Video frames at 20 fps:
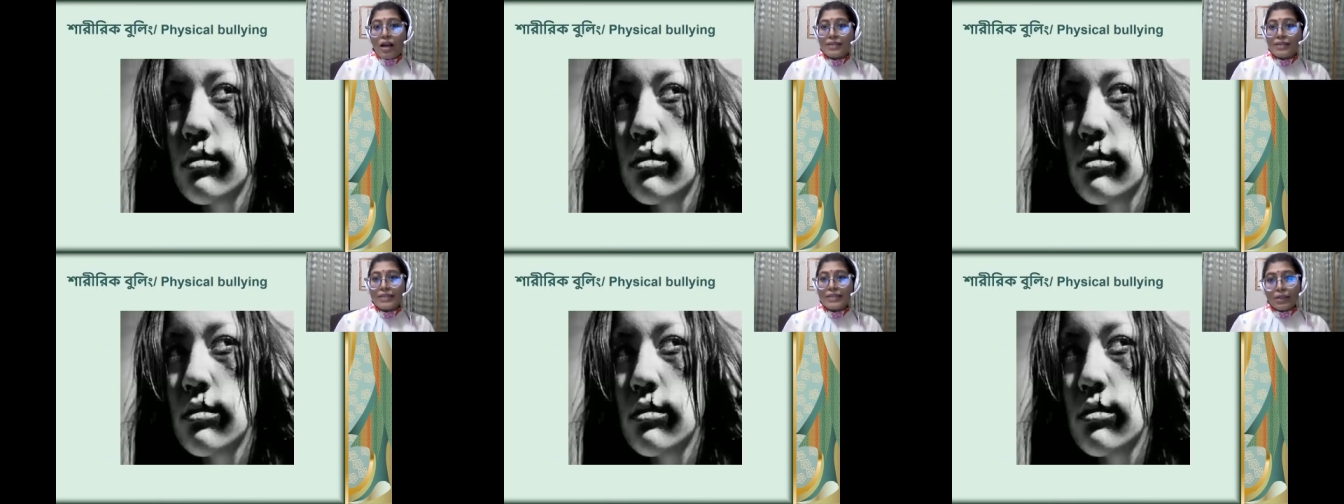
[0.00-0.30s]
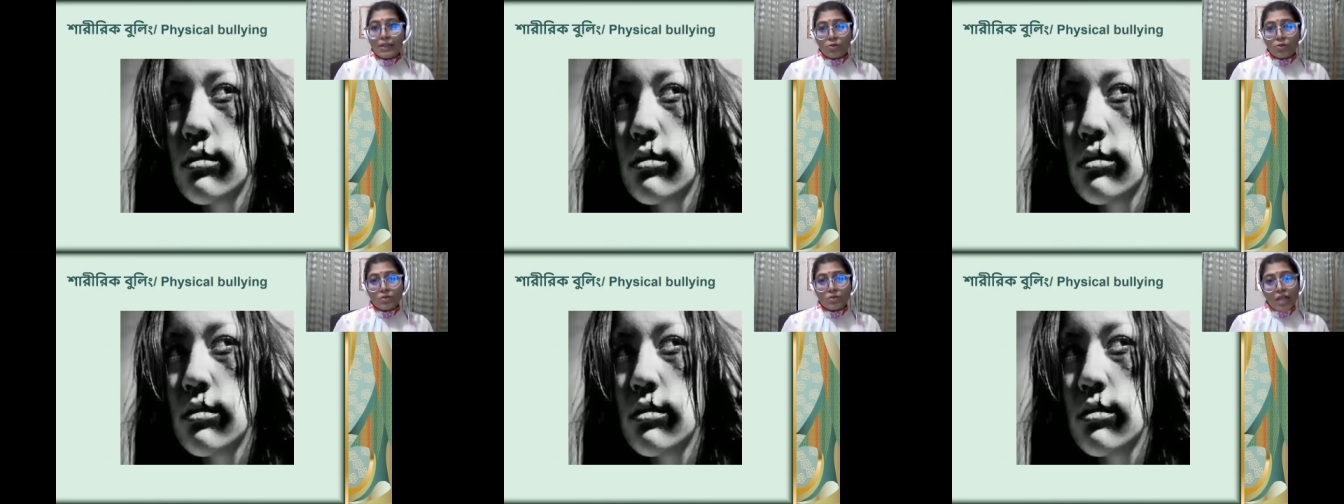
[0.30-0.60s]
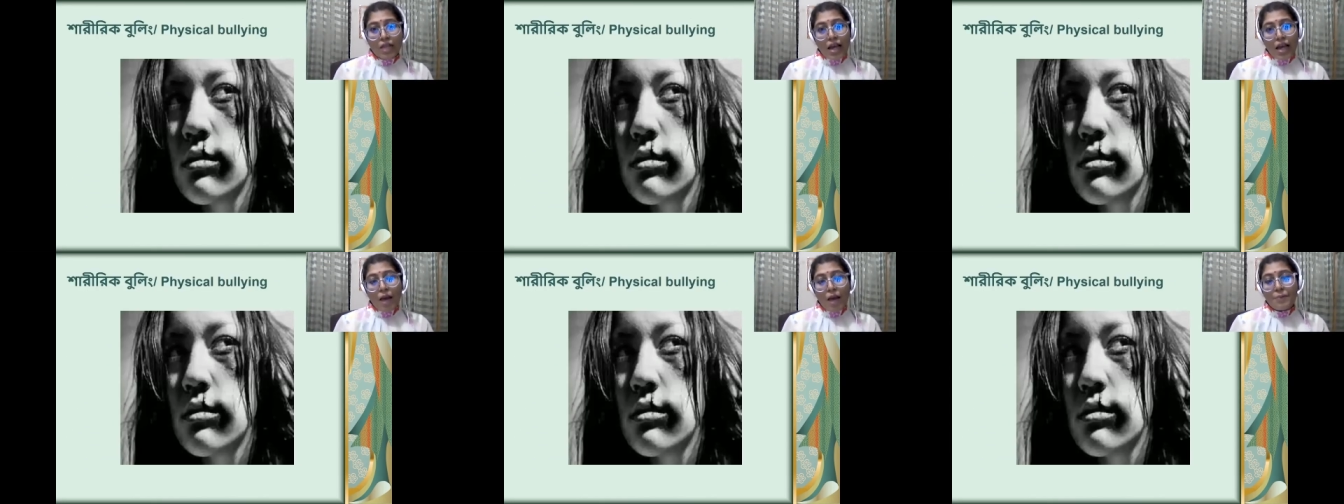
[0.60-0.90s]
দেখুন
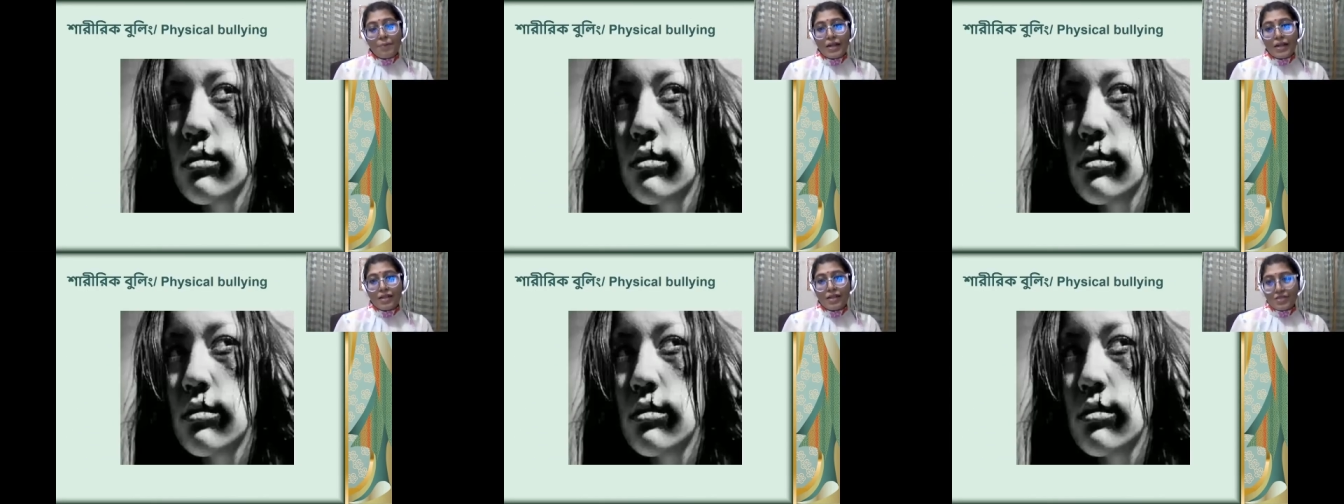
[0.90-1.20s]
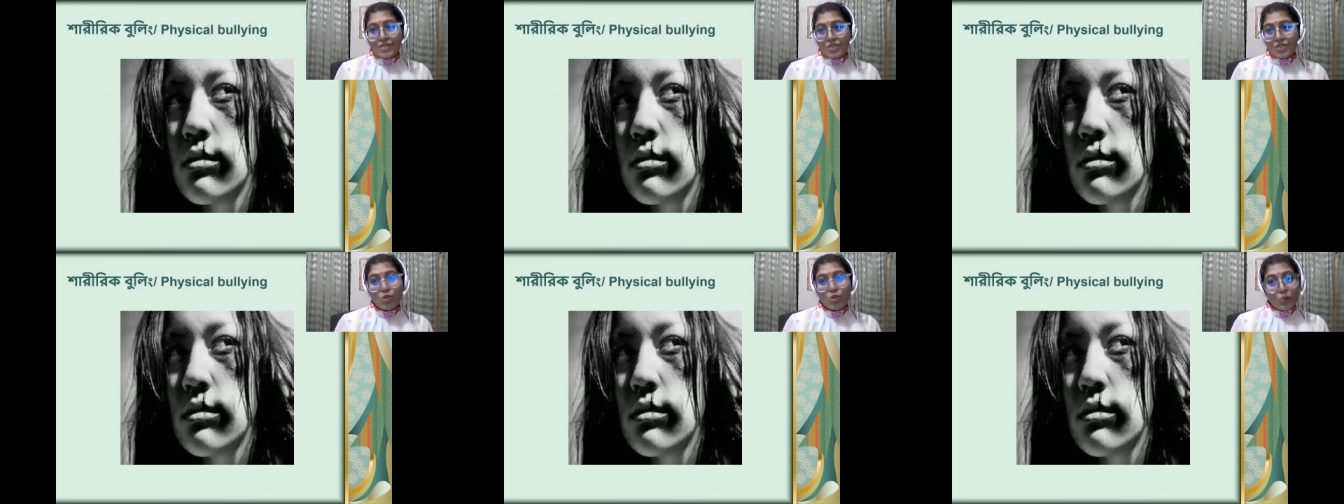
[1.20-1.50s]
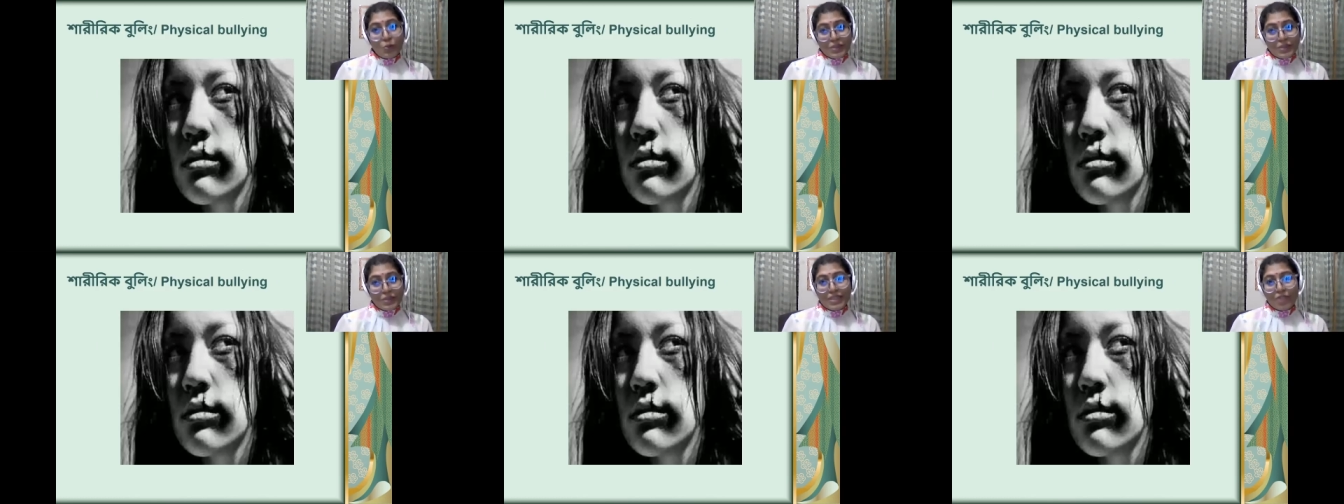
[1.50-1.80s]
আমরা
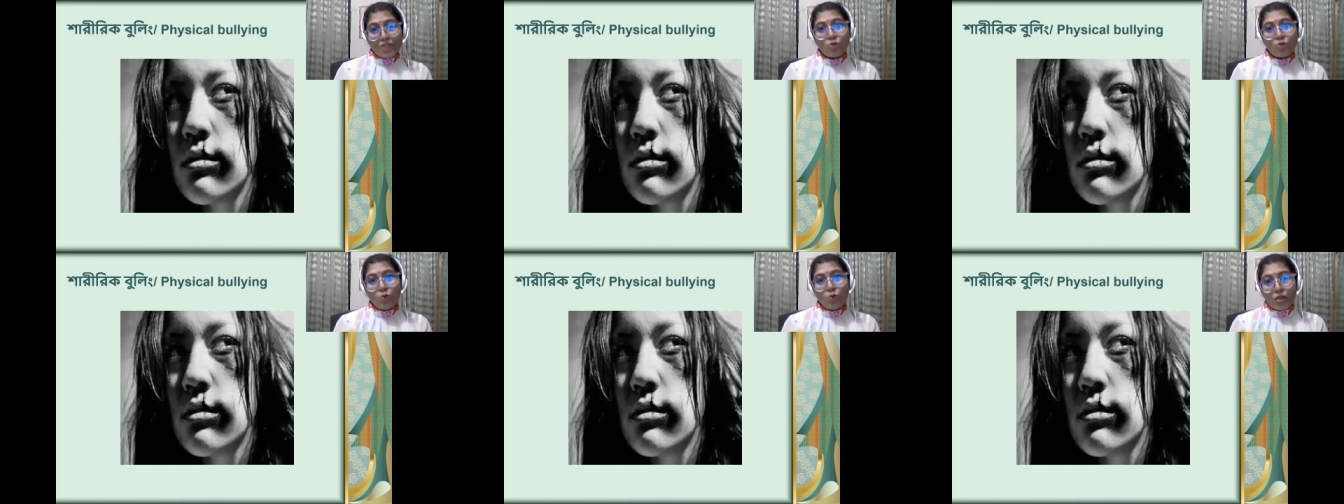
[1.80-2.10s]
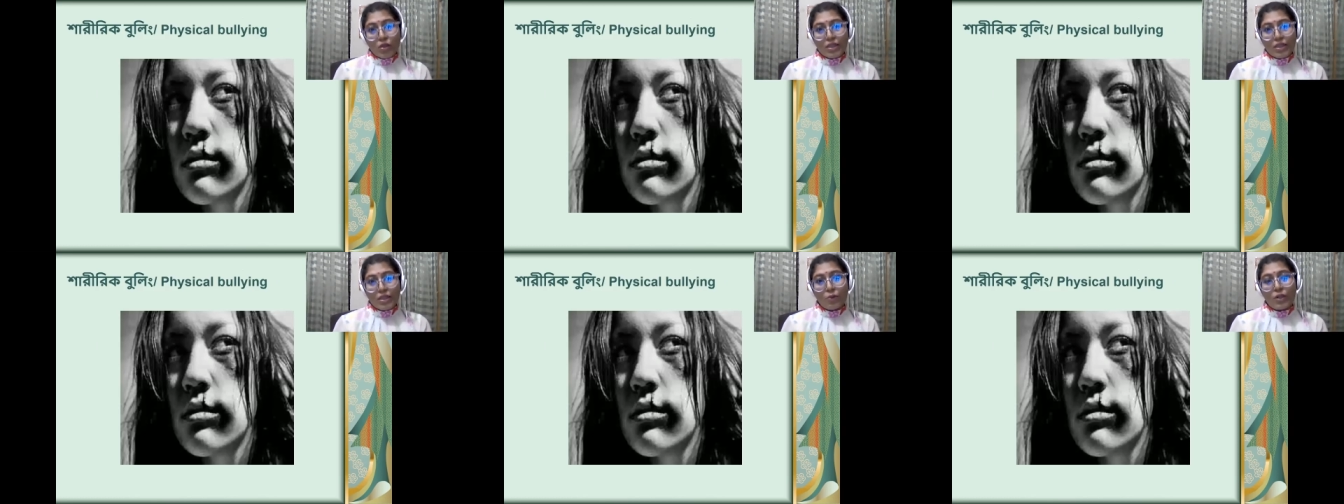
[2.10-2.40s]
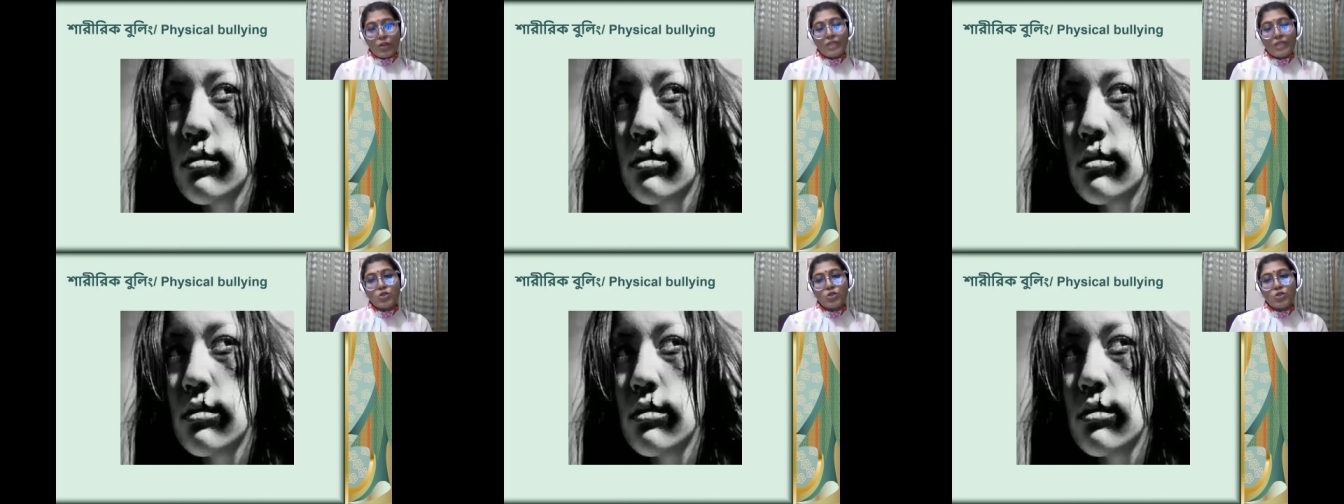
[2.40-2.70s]
ছবি যেহেতু কথা
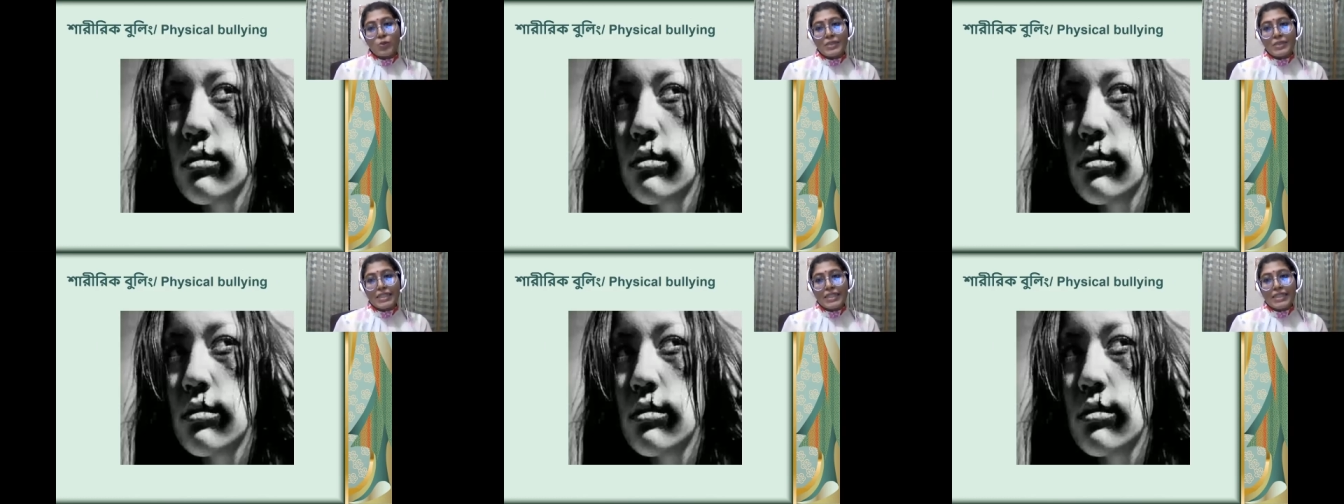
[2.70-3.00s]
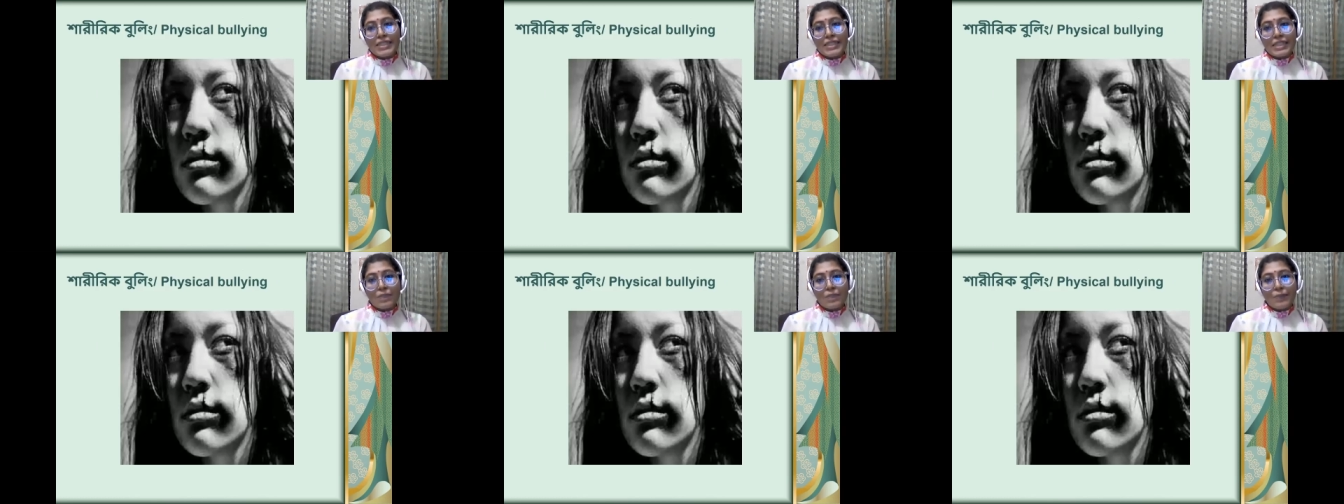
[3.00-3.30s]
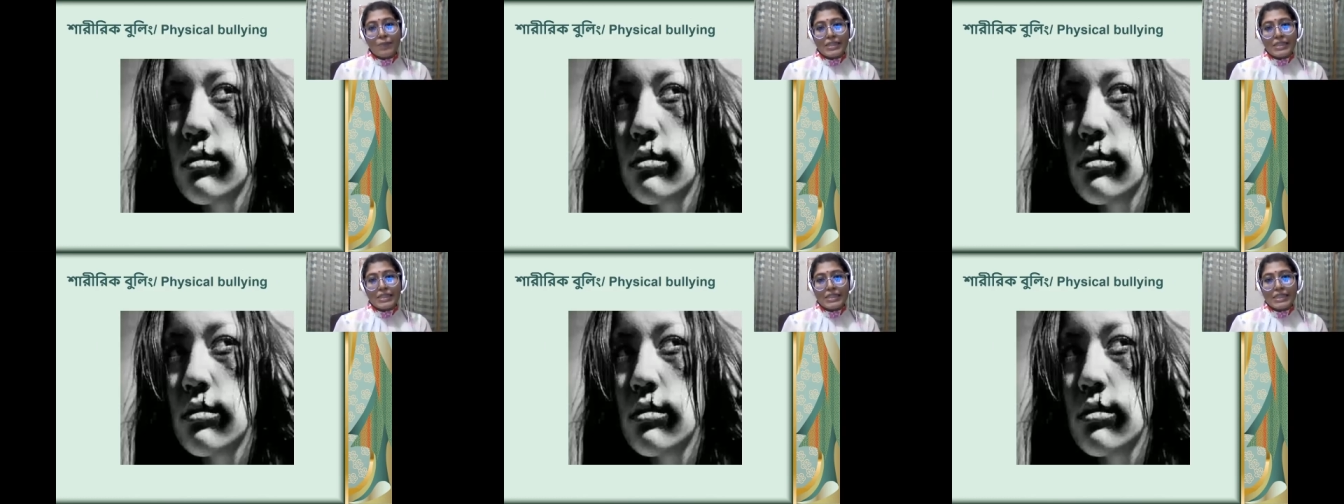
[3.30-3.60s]
বললে ছবিতেই দেখতে
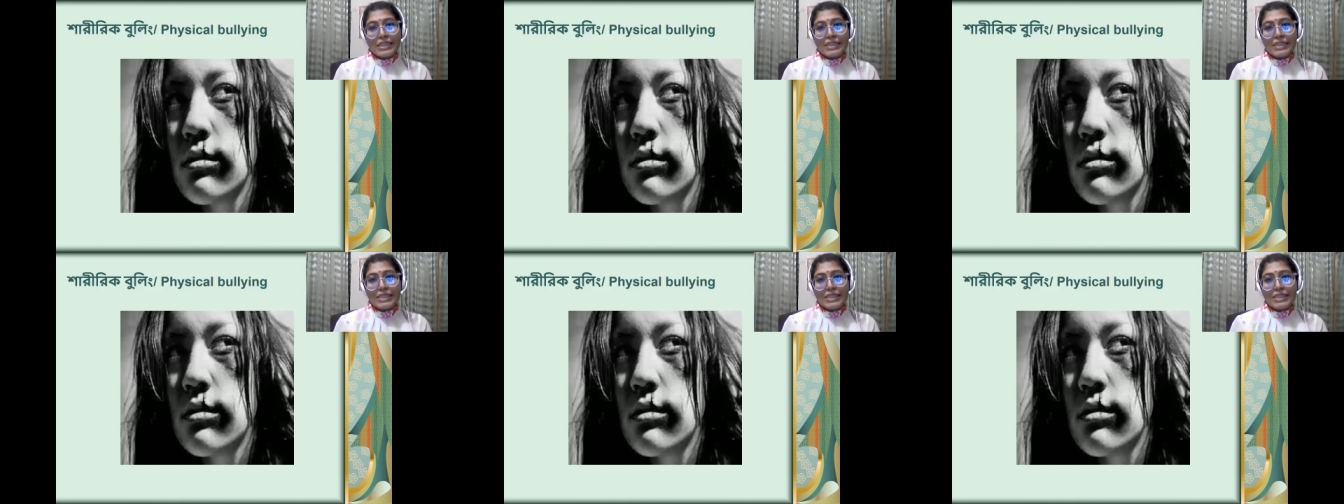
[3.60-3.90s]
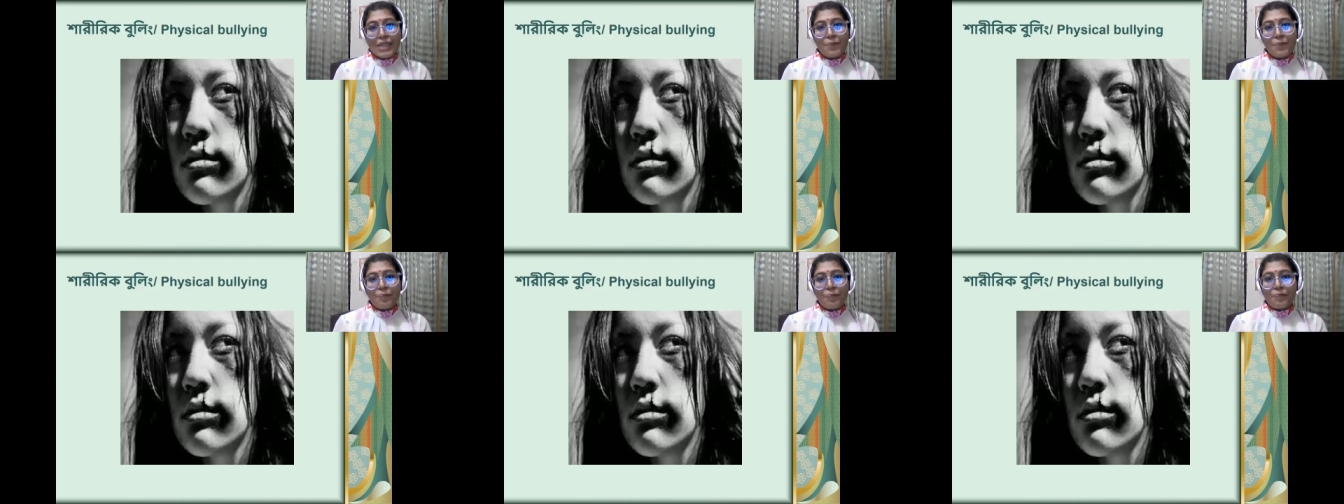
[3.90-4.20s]
পাচ্ছি যে